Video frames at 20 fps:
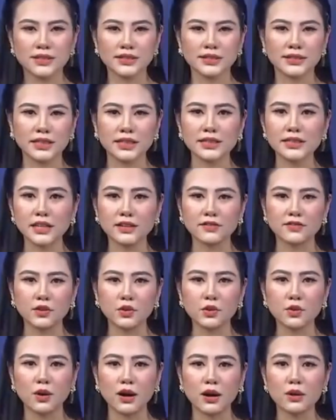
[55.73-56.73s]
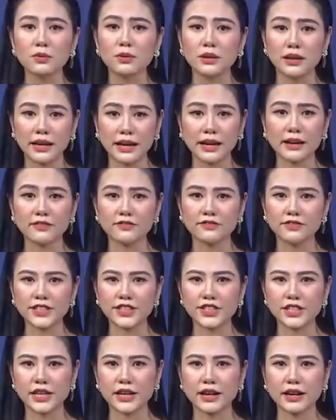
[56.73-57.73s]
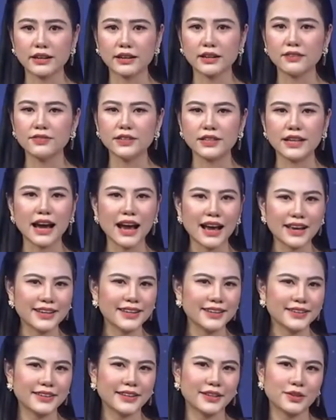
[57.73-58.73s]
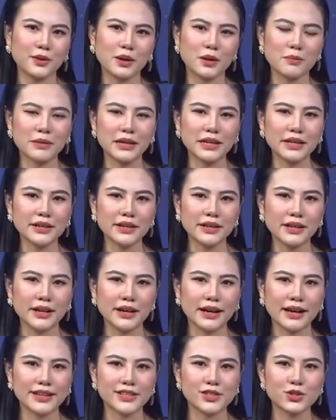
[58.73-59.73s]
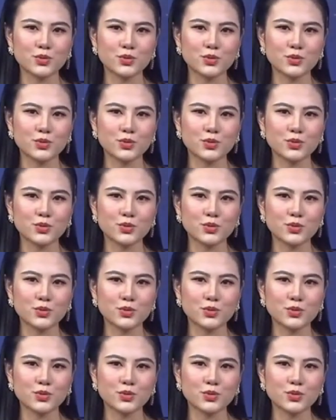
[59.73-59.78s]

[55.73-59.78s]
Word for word: Giá trị vốn hóa của Nvidia đã vượt 2.000 tỷ đô la Mỹ hay